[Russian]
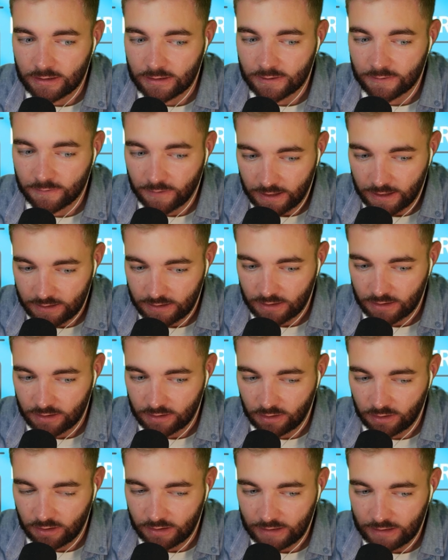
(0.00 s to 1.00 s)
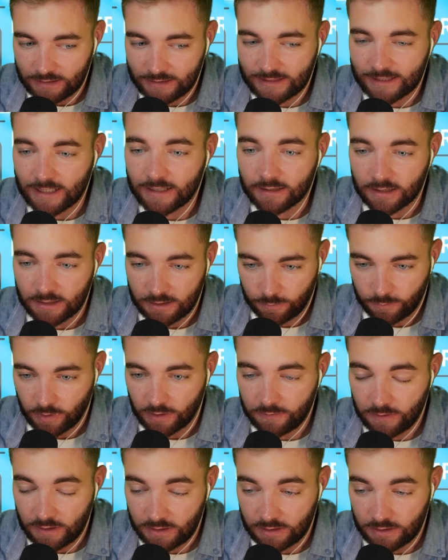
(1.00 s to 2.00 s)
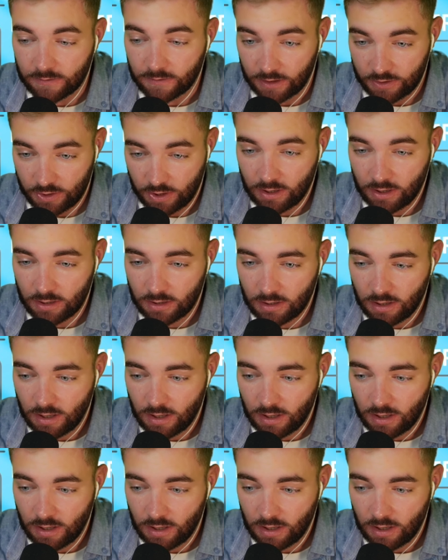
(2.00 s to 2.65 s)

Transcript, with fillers: звание, и ценность профессии врача,